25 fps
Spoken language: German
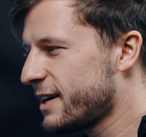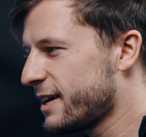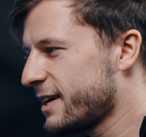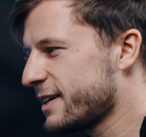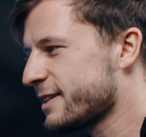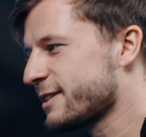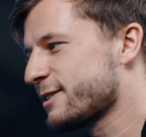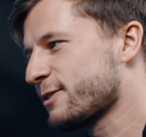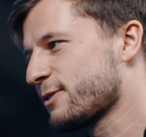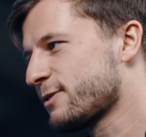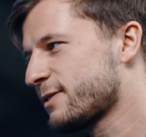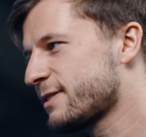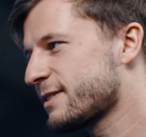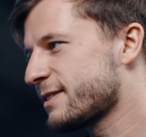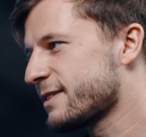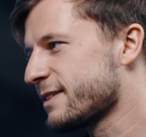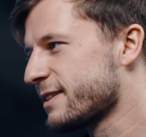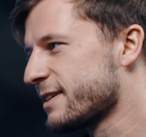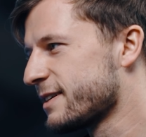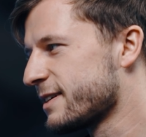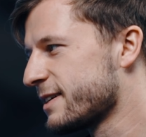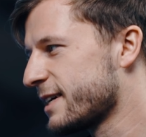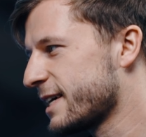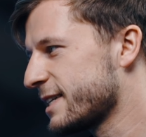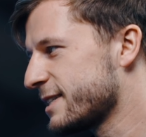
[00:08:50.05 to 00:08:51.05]
Ansonsten
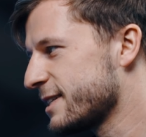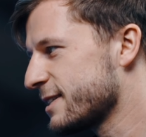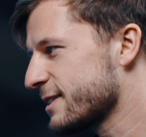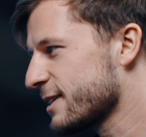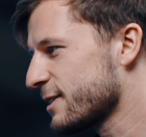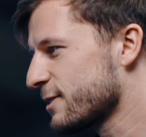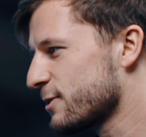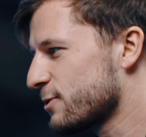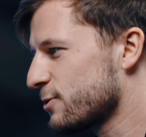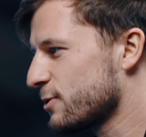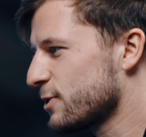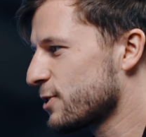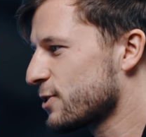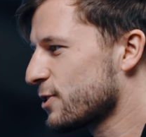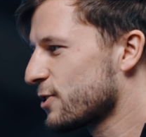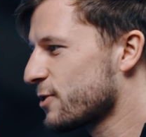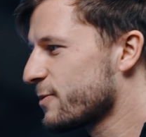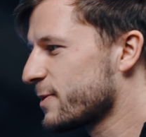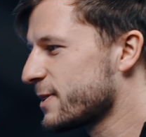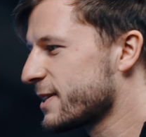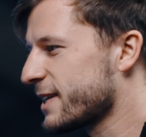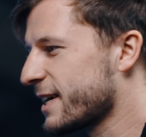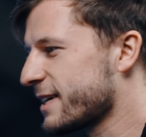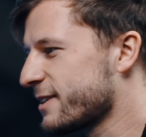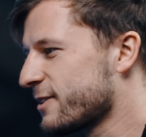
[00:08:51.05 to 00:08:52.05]
ne, äh, hätte ich da natürlich schon noch
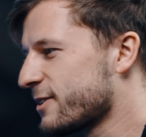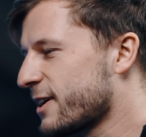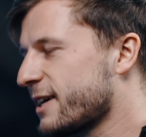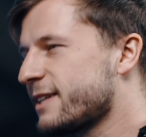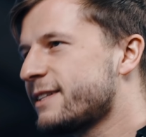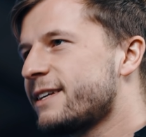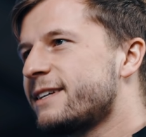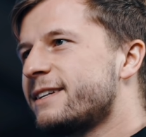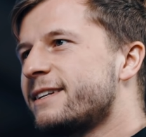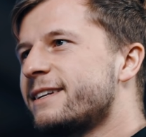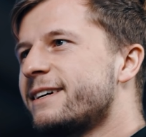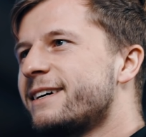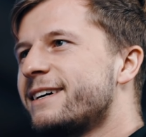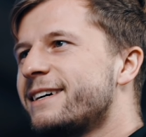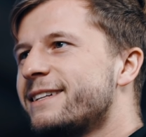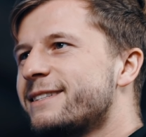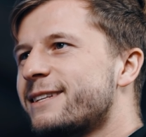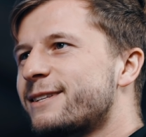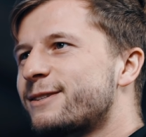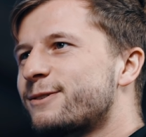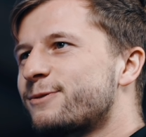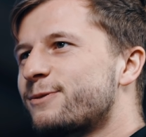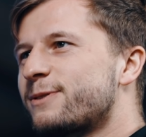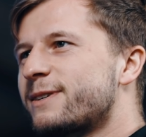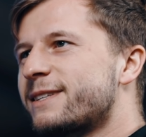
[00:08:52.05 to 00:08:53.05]
mal den einen oder anderen
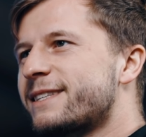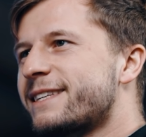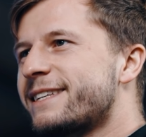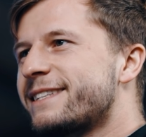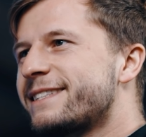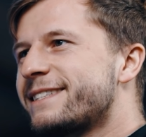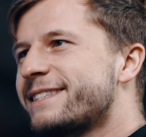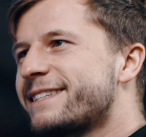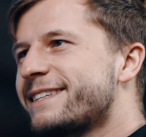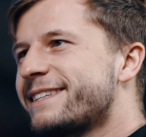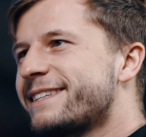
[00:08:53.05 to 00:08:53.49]
dazugesetzt.